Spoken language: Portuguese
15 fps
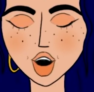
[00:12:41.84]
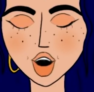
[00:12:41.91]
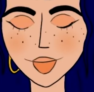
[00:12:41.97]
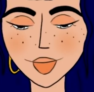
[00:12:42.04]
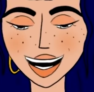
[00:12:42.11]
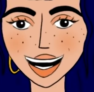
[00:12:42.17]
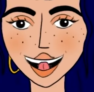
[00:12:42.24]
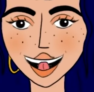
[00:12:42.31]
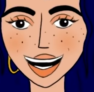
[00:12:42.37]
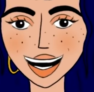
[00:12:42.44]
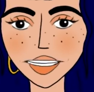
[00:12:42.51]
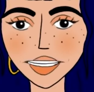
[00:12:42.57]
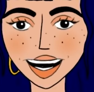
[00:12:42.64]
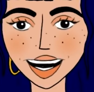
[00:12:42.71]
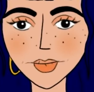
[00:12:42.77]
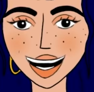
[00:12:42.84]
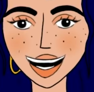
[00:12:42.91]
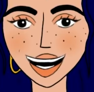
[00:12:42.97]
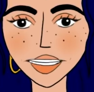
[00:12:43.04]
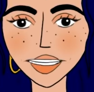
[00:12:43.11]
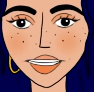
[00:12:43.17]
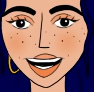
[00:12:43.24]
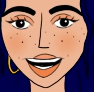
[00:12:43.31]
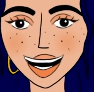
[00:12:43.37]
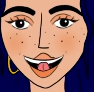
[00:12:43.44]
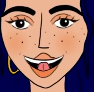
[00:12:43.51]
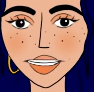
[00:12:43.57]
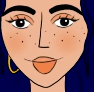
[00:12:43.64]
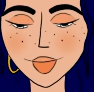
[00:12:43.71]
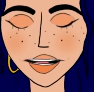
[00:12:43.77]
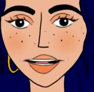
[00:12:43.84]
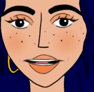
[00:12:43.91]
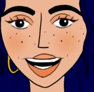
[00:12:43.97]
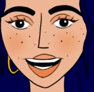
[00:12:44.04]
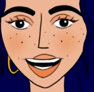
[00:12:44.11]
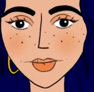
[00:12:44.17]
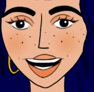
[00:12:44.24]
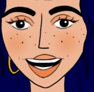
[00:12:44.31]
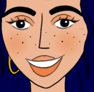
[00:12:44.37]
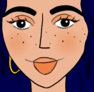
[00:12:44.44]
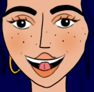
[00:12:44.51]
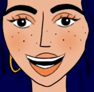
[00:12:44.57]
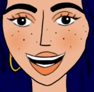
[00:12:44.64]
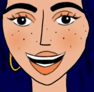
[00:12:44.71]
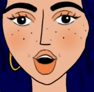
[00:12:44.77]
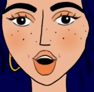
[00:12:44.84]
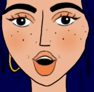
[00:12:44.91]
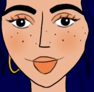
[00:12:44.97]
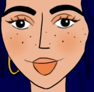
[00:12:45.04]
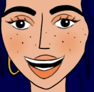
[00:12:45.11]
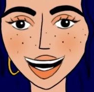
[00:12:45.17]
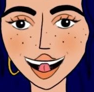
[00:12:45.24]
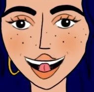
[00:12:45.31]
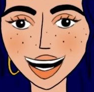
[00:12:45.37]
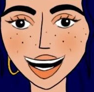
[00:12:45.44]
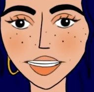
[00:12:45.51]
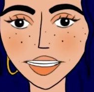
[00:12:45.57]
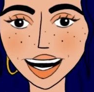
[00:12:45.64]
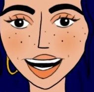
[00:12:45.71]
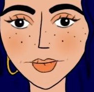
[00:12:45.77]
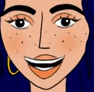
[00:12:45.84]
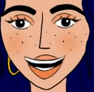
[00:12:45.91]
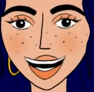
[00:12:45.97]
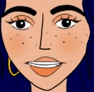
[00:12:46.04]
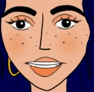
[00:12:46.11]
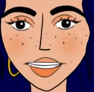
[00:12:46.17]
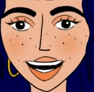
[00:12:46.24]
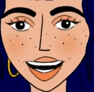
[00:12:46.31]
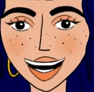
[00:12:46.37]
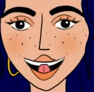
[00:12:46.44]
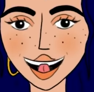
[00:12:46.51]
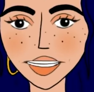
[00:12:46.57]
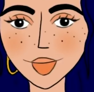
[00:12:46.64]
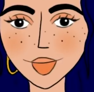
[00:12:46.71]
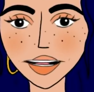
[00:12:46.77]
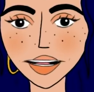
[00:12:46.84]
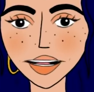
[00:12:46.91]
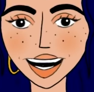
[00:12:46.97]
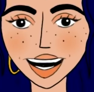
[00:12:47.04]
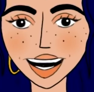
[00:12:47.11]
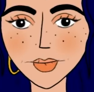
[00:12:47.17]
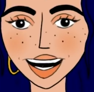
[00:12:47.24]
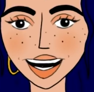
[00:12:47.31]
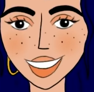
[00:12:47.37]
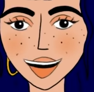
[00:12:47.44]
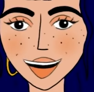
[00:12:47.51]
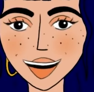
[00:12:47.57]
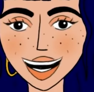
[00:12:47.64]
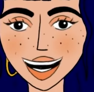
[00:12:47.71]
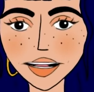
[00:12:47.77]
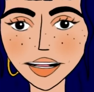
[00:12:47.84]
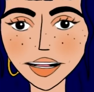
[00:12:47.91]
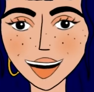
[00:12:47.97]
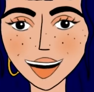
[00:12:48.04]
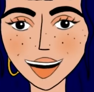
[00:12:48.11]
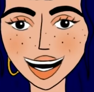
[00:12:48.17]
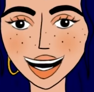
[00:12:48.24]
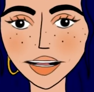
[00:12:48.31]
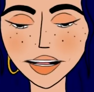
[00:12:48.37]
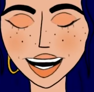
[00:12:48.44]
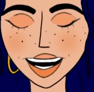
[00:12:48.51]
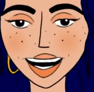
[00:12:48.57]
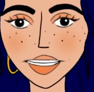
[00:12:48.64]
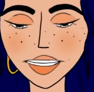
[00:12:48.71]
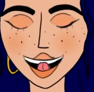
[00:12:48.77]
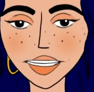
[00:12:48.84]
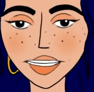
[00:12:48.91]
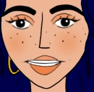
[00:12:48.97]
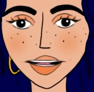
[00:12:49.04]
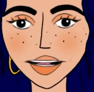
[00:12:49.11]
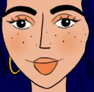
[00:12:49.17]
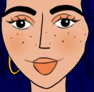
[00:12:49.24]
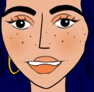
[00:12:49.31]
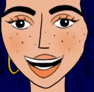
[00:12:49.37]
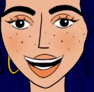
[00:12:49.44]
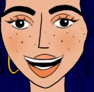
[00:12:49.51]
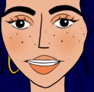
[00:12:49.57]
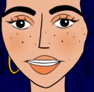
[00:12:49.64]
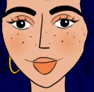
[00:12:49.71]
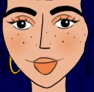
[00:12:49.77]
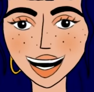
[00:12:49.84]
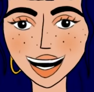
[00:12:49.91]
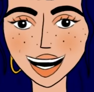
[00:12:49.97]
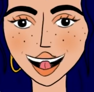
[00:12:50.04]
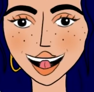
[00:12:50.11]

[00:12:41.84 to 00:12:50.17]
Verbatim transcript: como estão as coisas agora. Um, mas pronto, um, isto é, enfim, uma pessoa.